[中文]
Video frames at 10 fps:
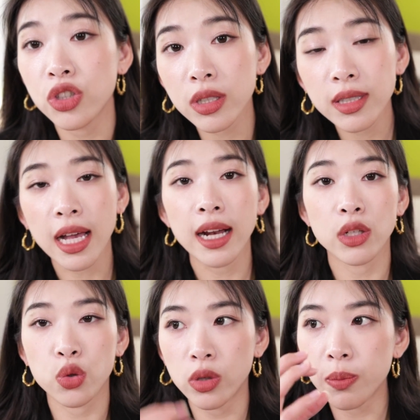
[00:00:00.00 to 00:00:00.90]
遮瑕
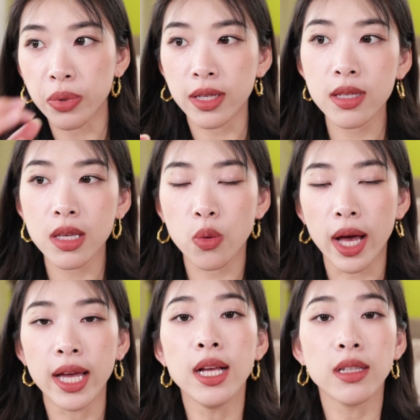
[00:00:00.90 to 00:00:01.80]
里除了鼻子以
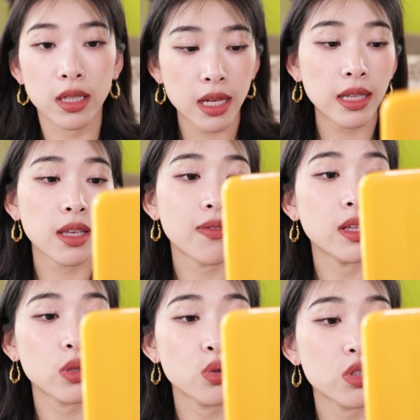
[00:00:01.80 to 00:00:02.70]
外，其他地
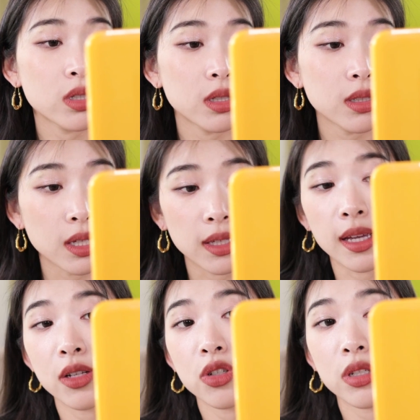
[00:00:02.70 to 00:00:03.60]
方都遮的挺
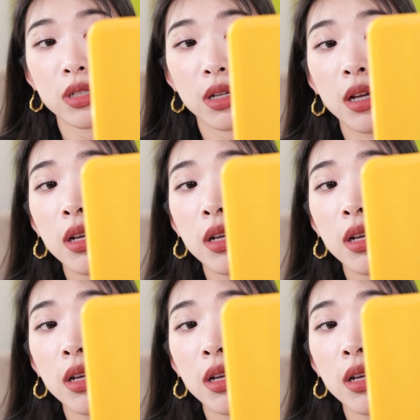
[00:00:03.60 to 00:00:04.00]
严实的。